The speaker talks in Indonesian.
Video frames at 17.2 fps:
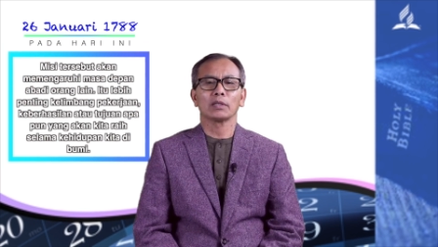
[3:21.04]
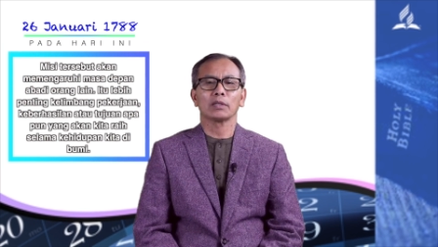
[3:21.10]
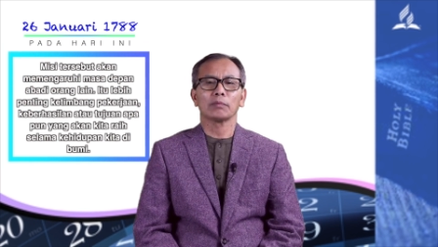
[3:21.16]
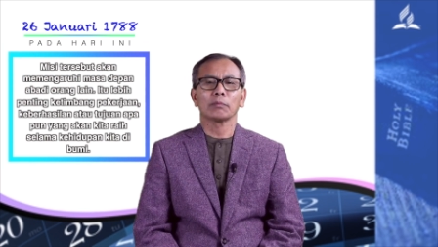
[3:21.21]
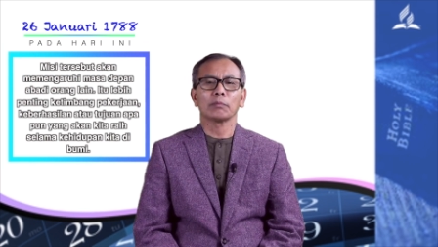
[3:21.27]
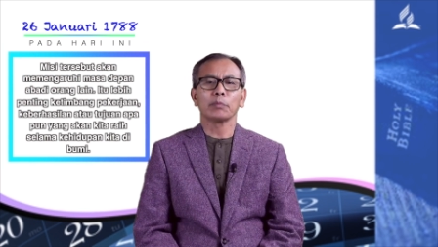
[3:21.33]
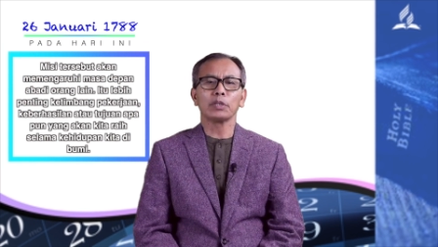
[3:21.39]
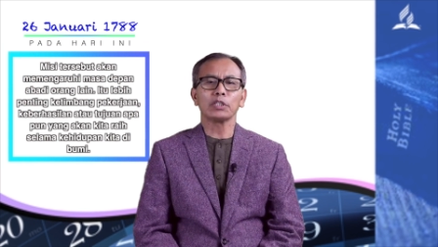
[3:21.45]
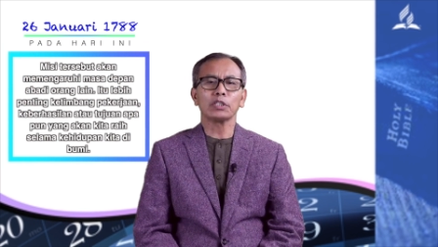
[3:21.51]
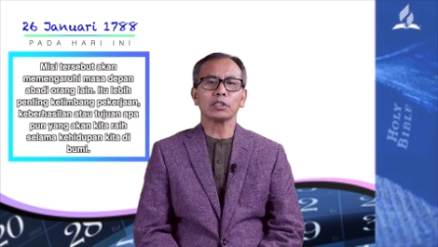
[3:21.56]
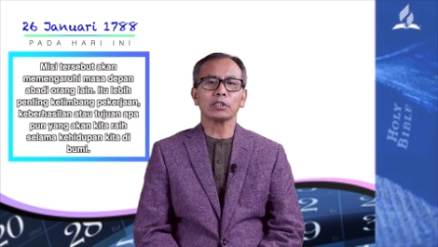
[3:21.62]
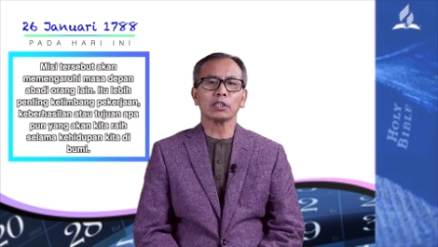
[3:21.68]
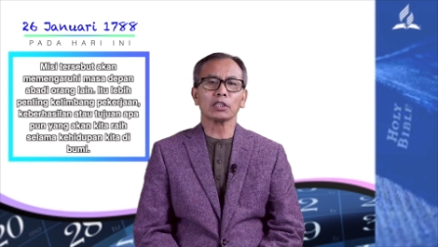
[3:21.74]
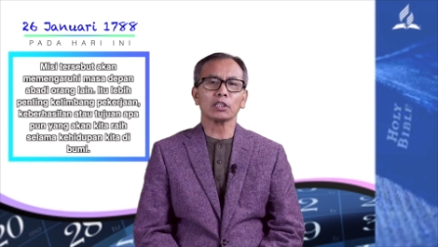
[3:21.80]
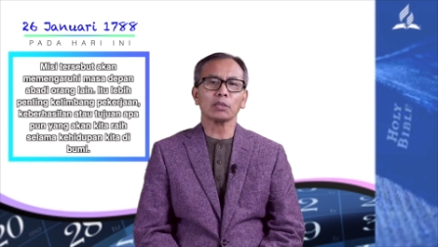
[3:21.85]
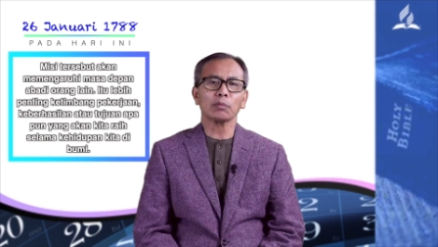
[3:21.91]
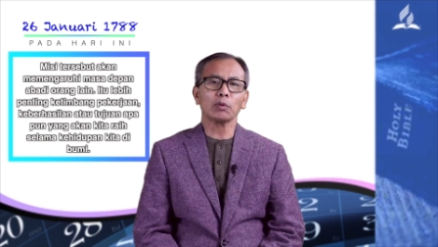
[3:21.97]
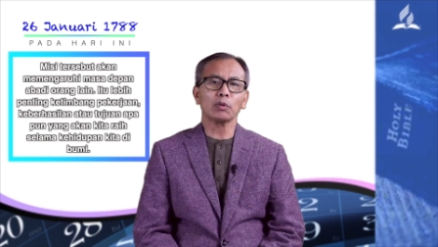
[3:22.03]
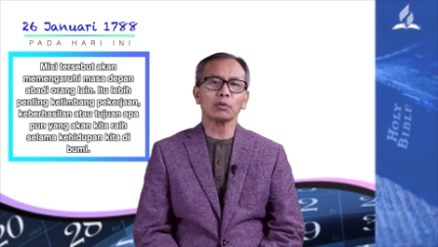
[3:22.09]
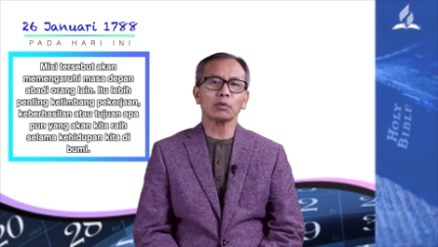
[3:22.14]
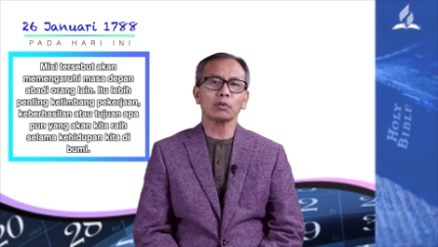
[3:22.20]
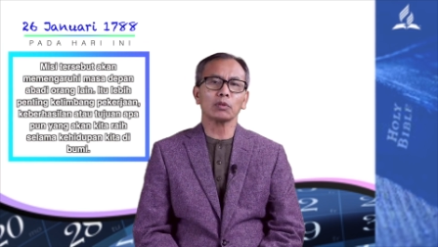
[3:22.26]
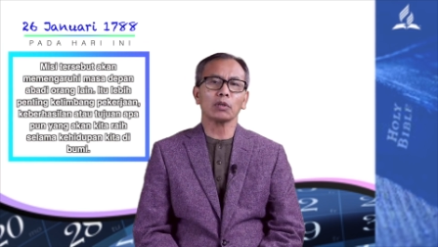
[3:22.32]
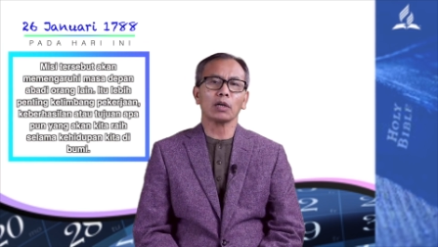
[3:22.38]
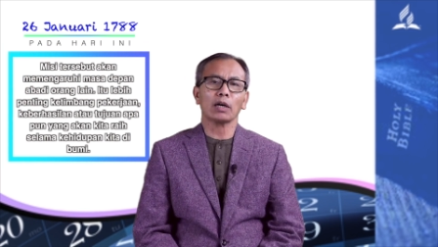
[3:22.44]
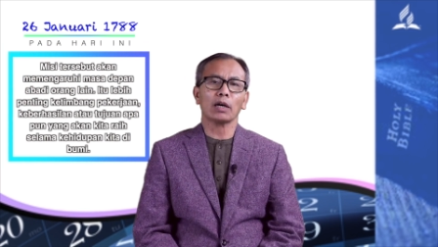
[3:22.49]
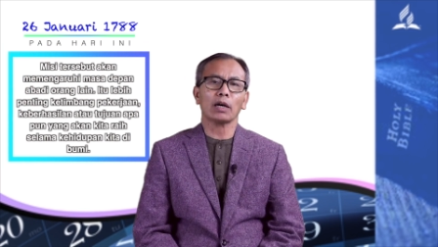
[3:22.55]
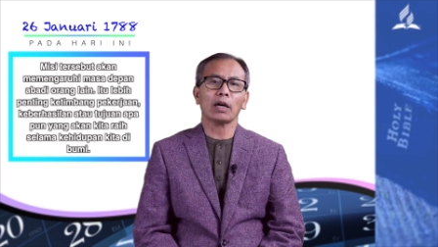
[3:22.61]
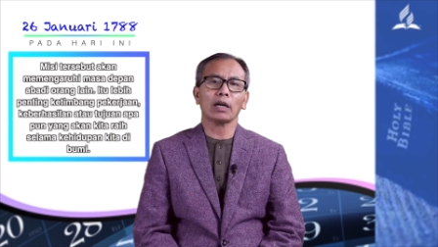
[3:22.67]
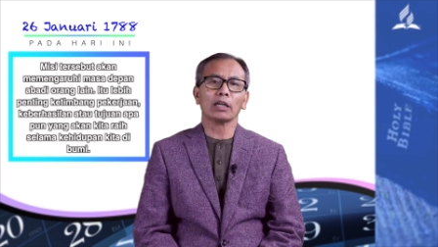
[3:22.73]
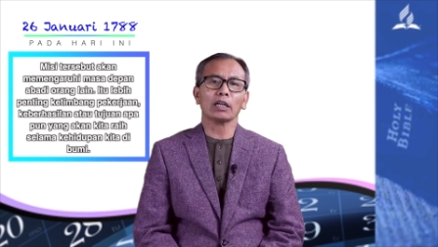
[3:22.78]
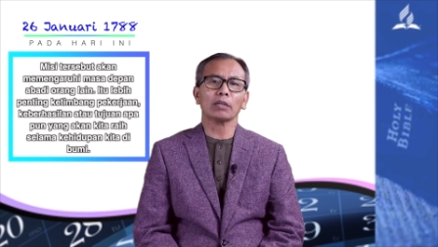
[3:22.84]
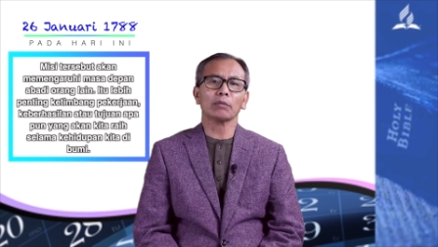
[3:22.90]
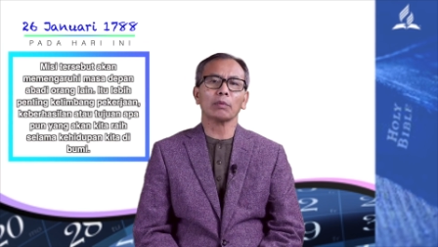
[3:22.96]
Misi tersebut
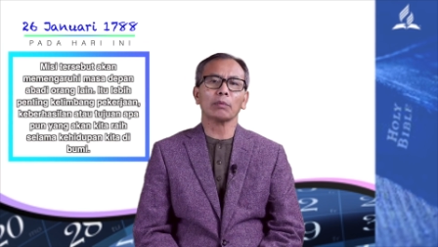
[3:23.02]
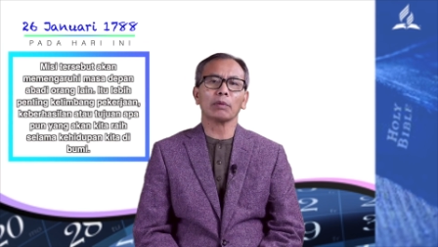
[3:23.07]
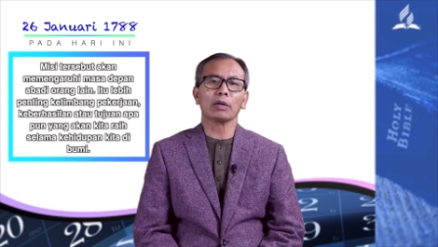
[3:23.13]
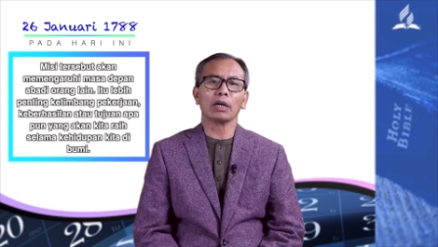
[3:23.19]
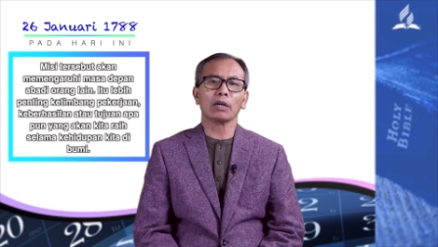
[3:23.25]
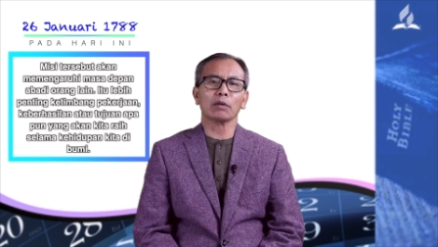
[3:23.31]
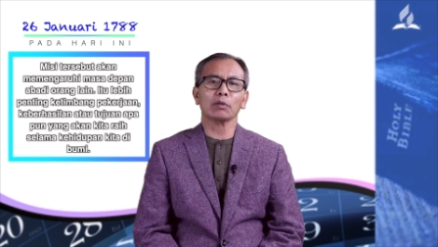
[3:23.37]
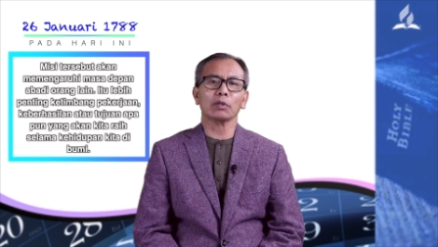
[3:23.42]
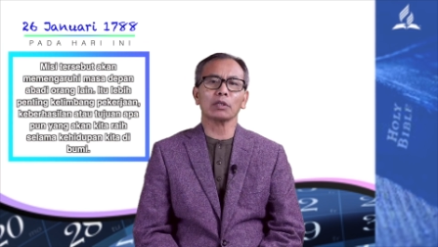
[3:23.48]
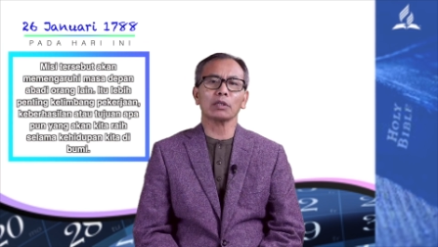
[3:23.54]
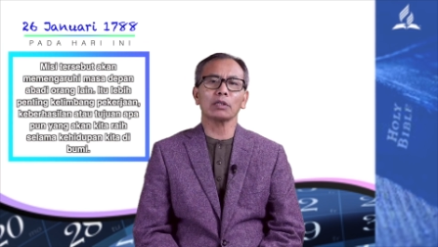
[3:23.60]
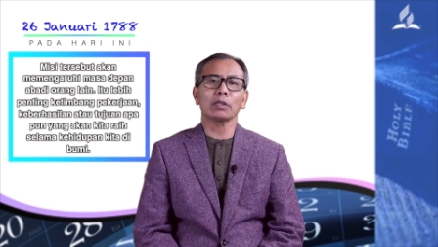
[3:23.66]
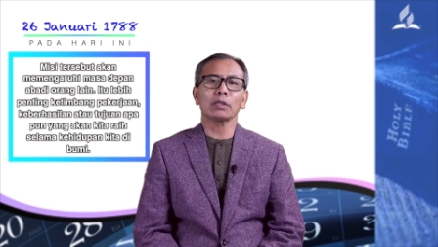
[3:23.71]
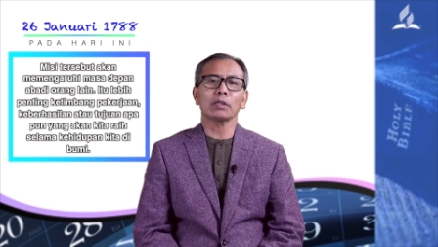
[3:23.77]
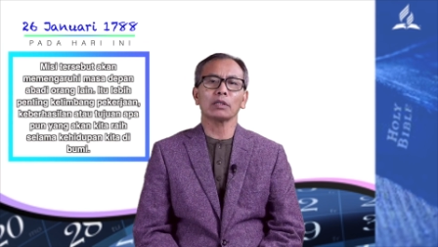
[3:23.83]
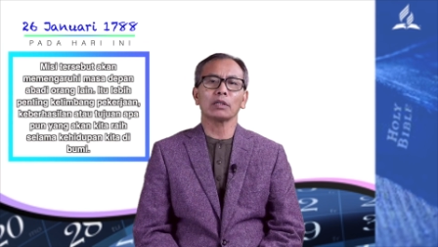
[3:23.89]
akan memengaruhi